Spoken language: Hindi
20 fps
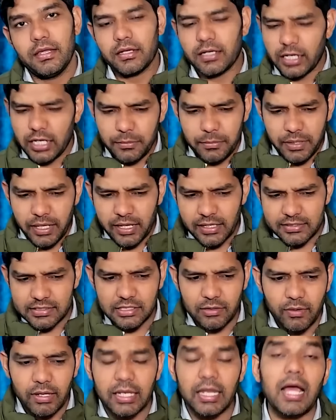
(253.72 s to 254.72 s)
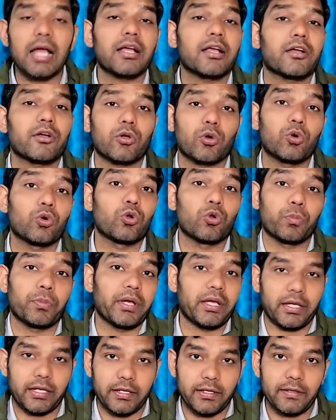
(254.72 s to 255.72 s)
करीब एक सवा लाख करोड़ रुपए
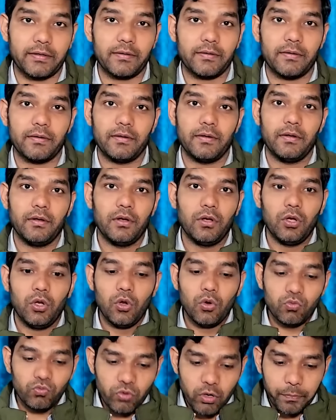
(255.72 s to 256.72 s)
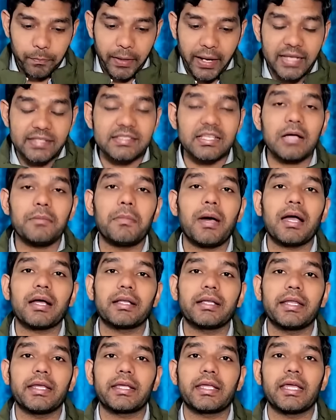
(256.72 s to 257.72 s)
है वो पैसा
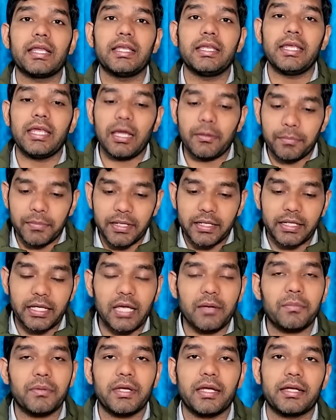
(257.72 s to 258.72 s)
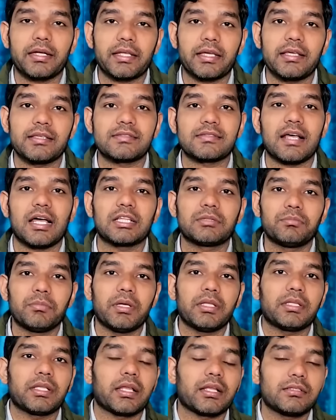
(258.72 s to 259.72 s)
मांगने के लिए अपने कैबिनेट के साथ में
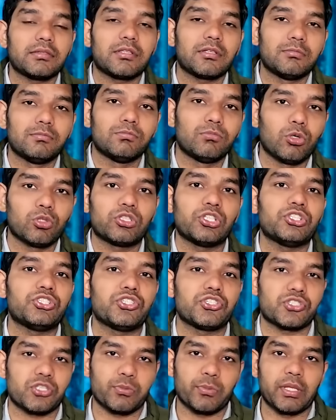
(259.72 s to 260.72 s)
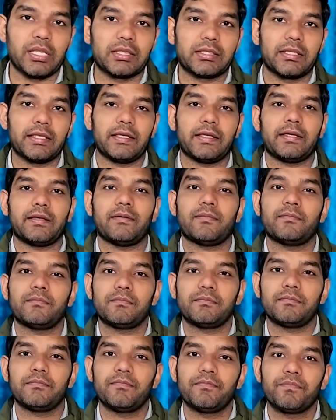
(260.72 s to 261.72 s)
नरेंद्र मोदी जी से मिलती है
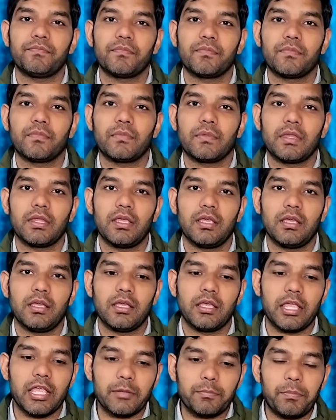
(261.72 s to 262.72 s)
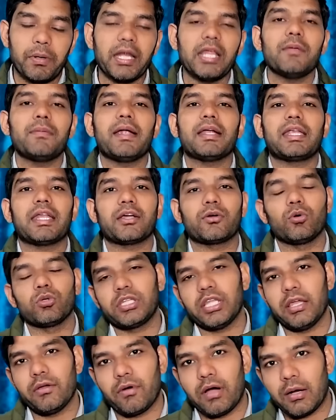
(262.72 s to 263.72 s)
एक बड़ी बैठक
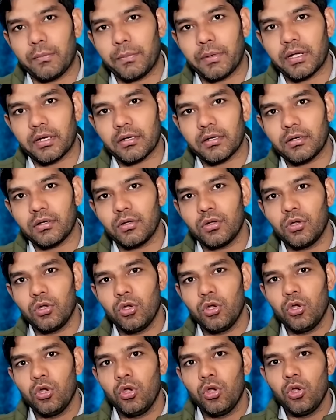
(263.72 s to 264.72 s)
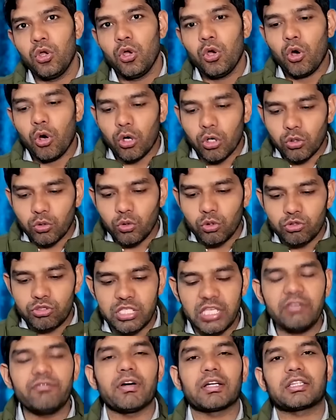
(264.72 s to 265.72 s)
होती है वहां पर और
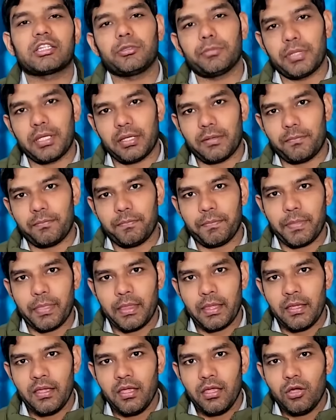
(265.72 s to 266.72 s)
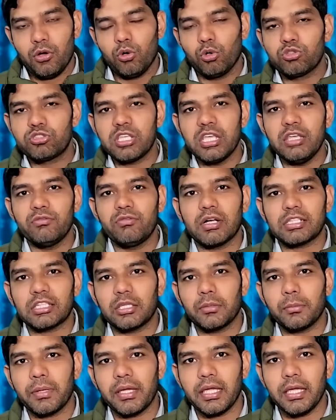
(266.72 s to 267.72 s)
उसी वक्त में उसी वक्त
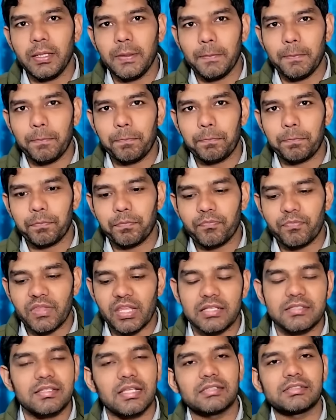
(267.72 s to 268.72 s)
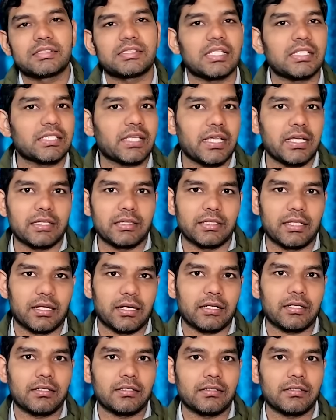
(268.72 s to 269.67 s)
में संसद के अंदर